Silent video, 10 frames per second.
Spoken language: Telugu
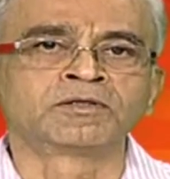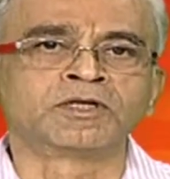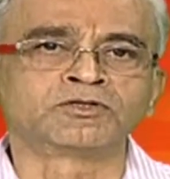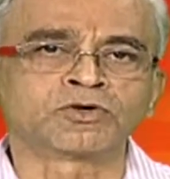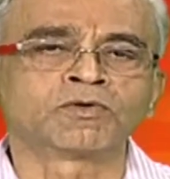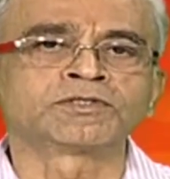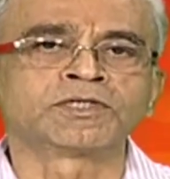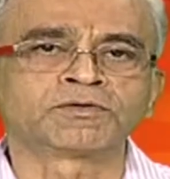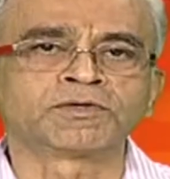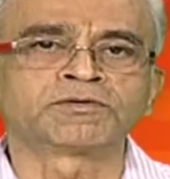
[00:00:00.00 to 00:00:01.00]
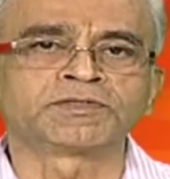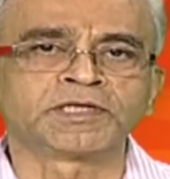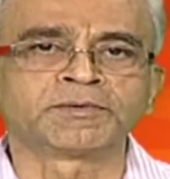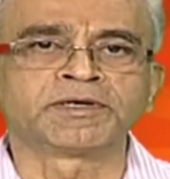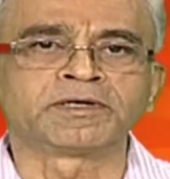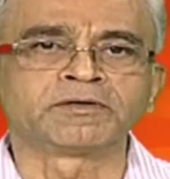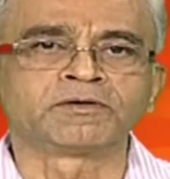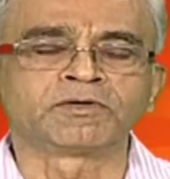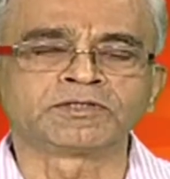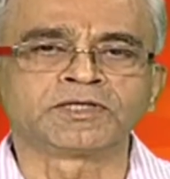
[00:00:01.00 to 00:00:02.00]
తెలుసుకోవాల్సినటువంటి విషయం ఏంటి
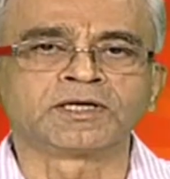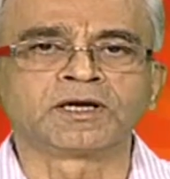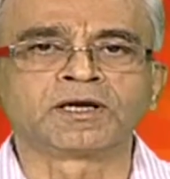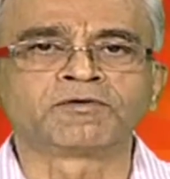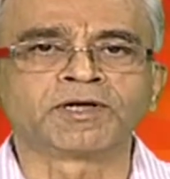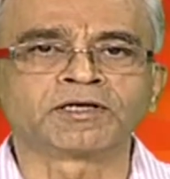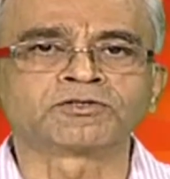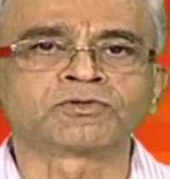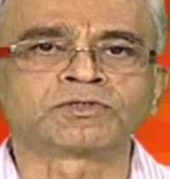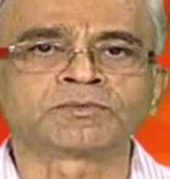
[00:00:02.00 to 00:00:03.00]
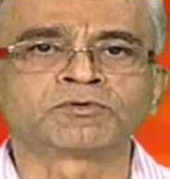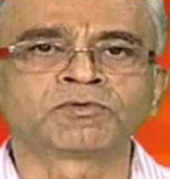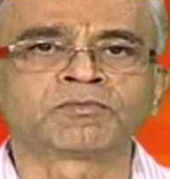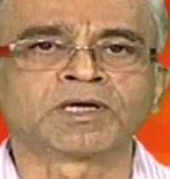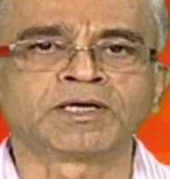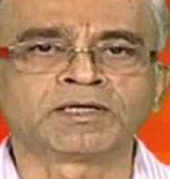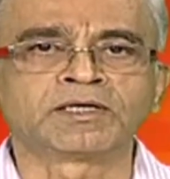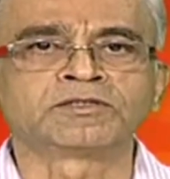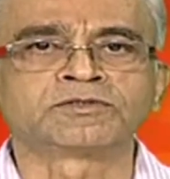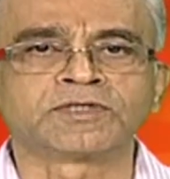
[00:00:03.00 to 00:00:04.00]
ఒక జనరల్ అవేర్నెస్ కోసము మన
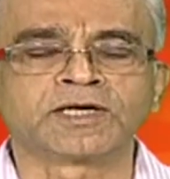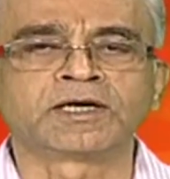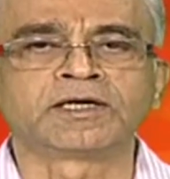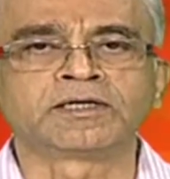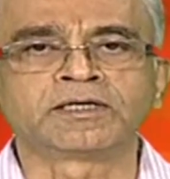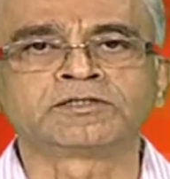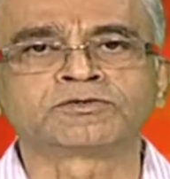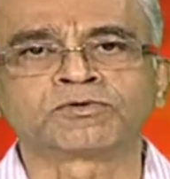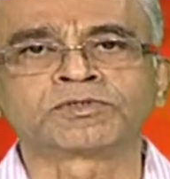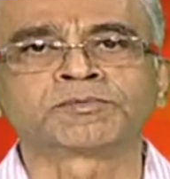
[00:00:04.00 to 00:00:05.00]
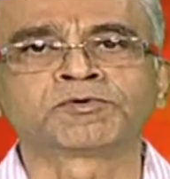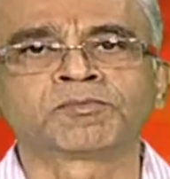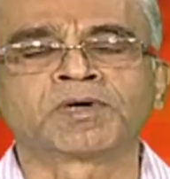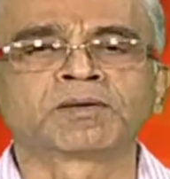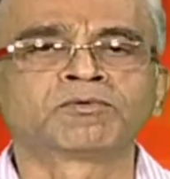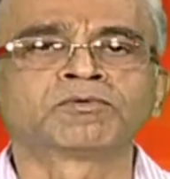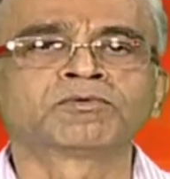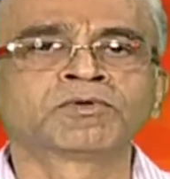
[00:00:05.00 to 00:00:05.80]
ఇంటెలిజెన్స్ జనరల్ ఇంటెలిజెన్స్ కోసము మనము